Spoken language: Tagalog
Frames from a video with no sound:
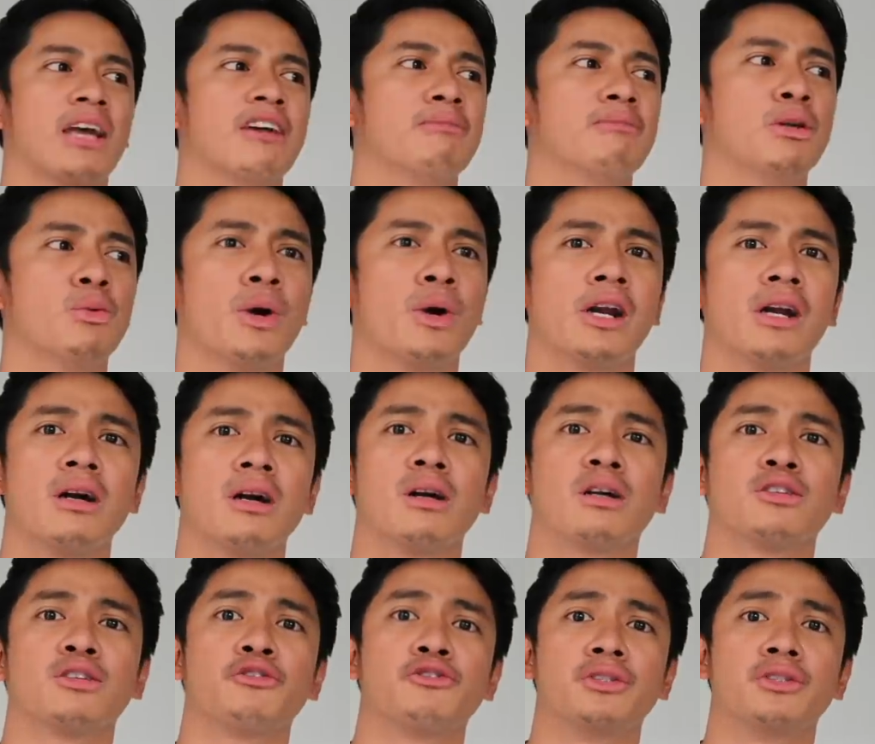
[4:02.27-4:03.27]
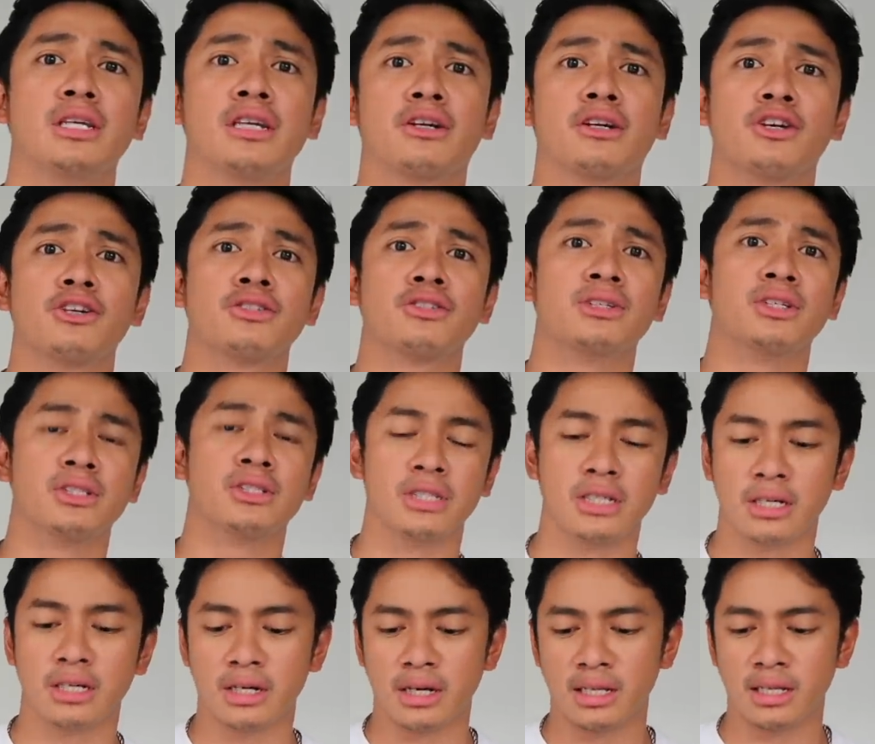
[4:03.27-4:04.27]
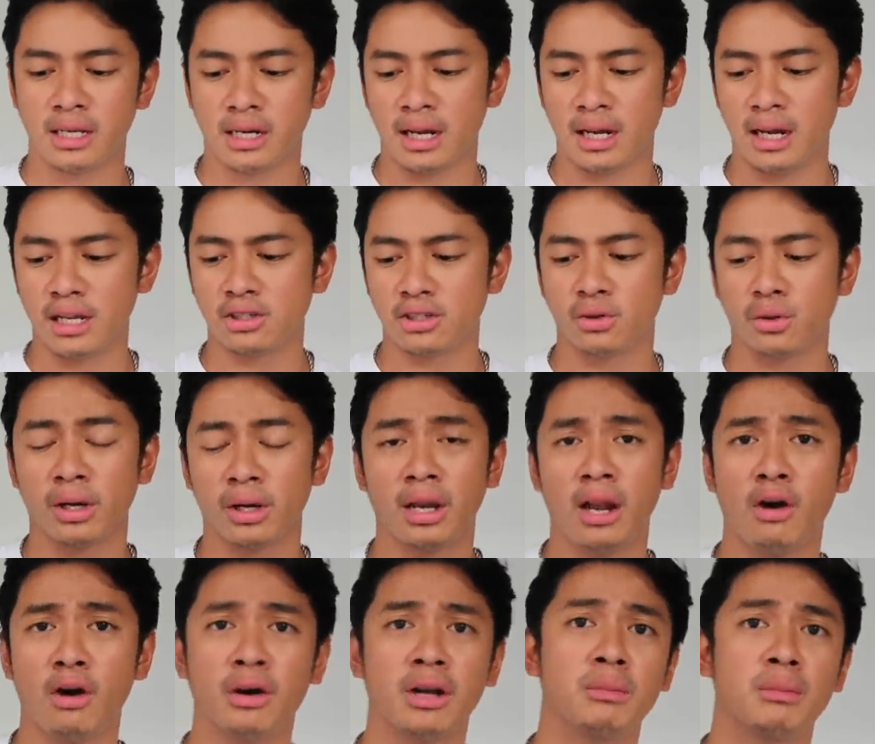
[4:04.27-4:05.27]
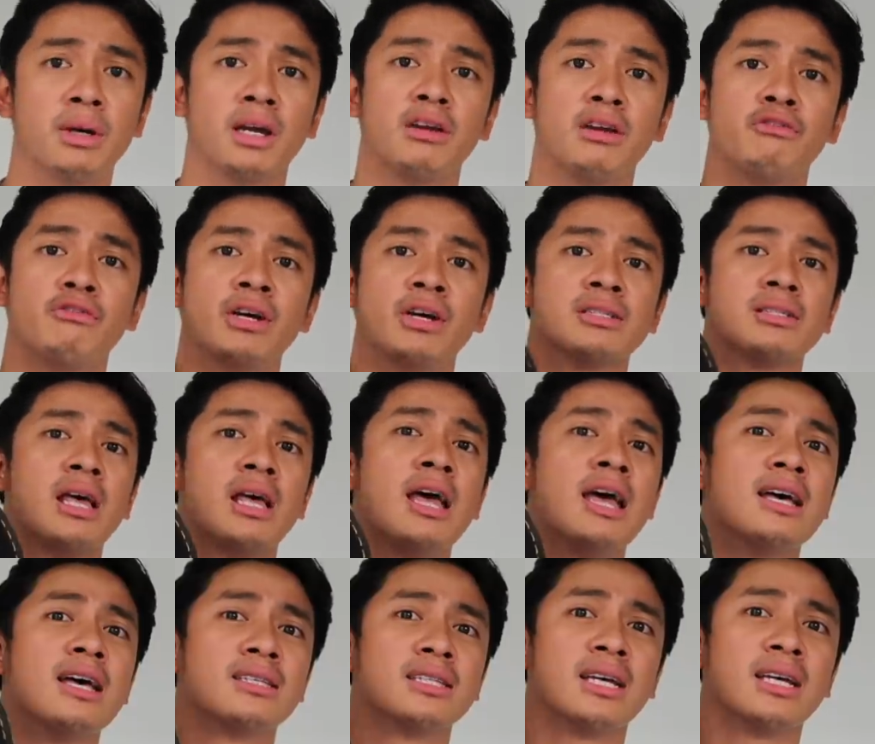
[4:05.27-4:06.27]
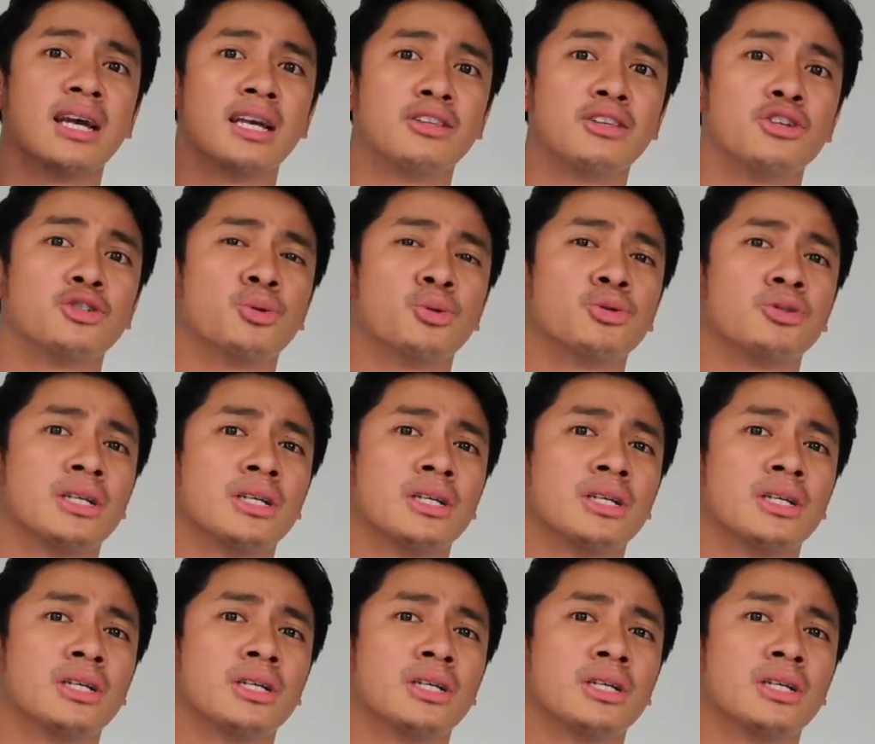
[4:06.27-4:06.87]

I've been wearing a lot of sneakers this year and na-realize ko kailangan ko rin mag-invest sa leather shoes.